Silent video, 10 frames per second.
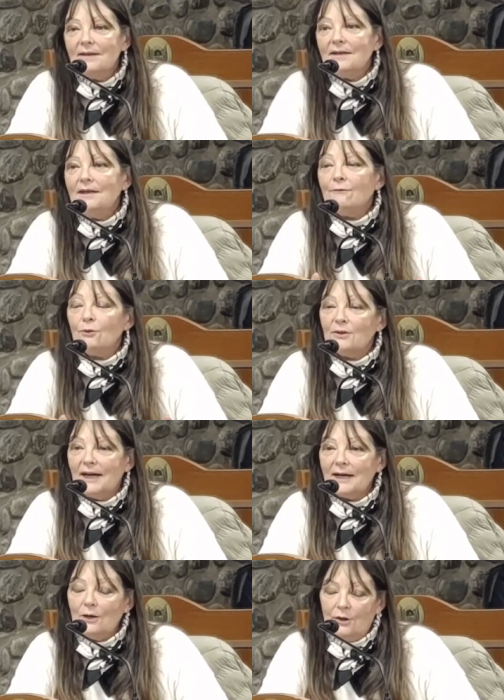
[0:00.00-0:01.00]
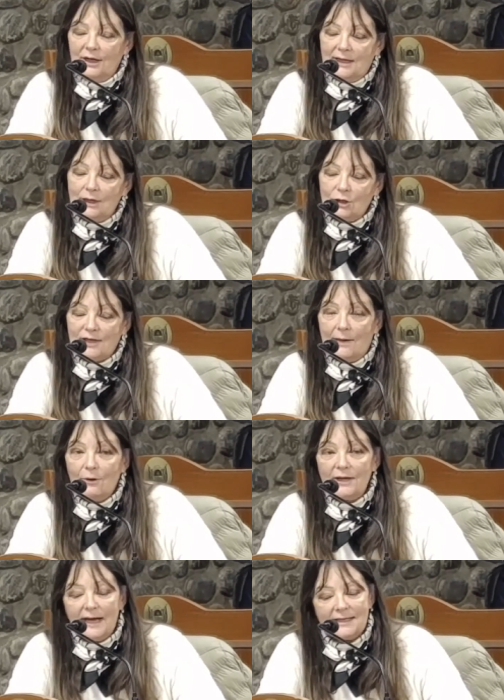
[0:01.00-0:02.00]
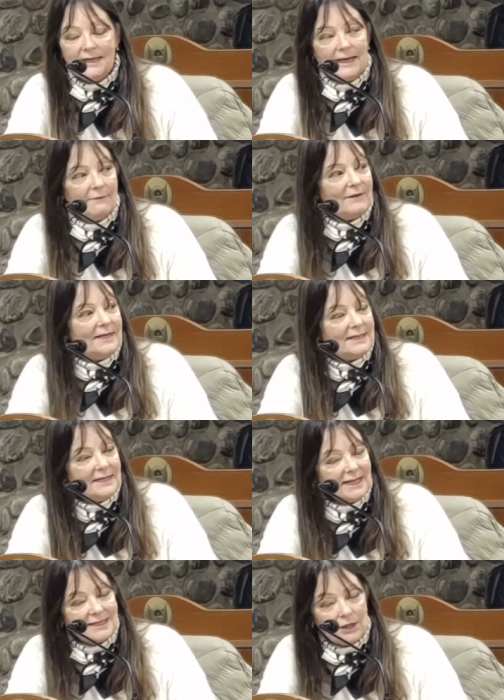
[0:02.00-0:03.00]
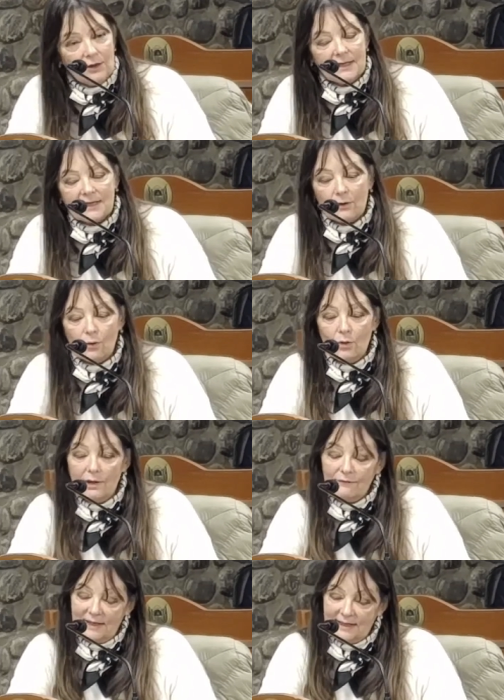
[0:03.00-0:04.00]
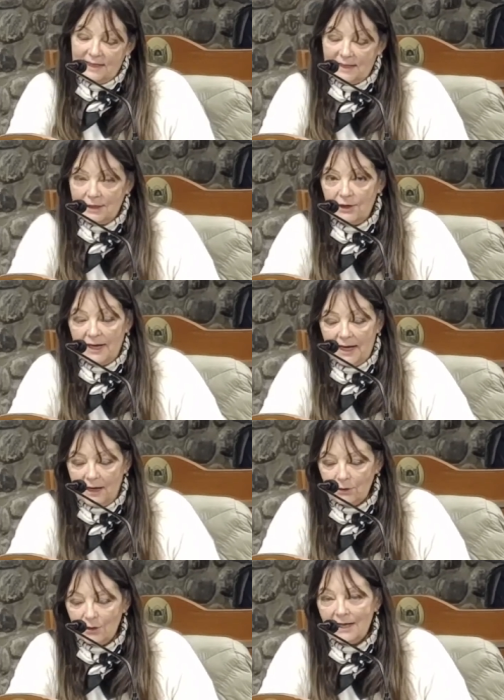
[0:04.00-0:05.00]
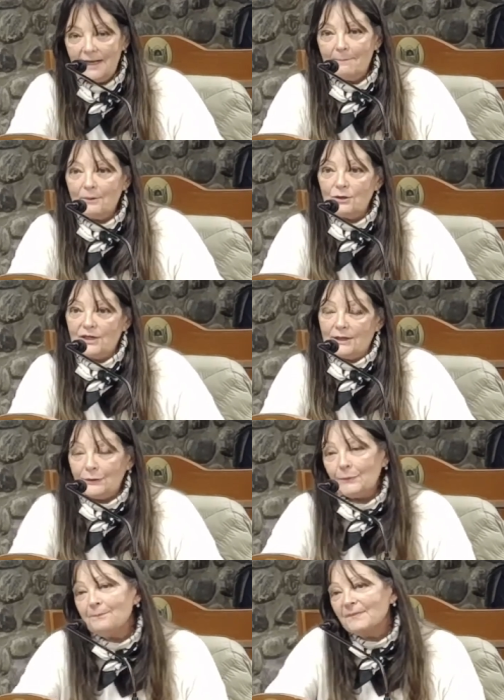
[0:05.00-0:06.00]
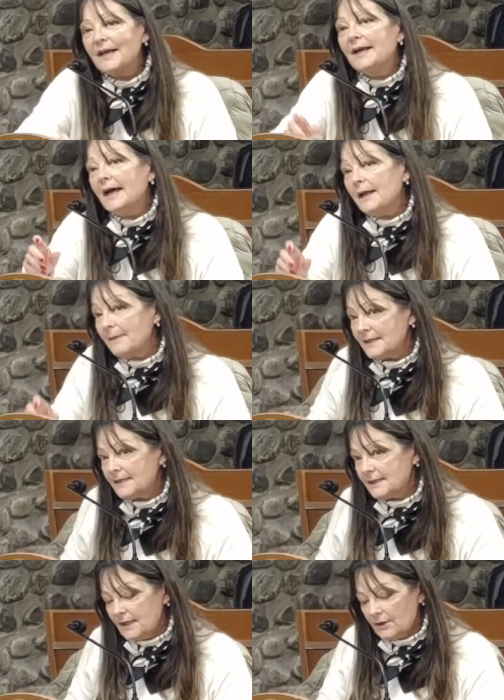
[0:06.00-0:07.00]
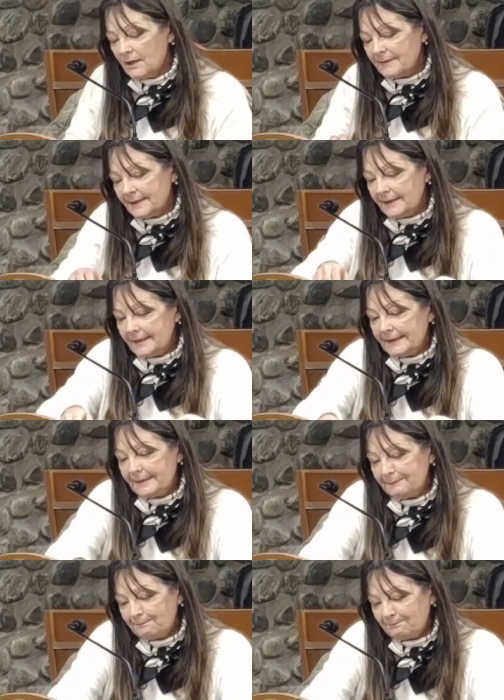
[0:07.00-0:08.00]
disfrutar los distintos sabores. Así que felicitaciones a Julio y felicitaciones a la autora del proyecto. Nada más, señora presidenta.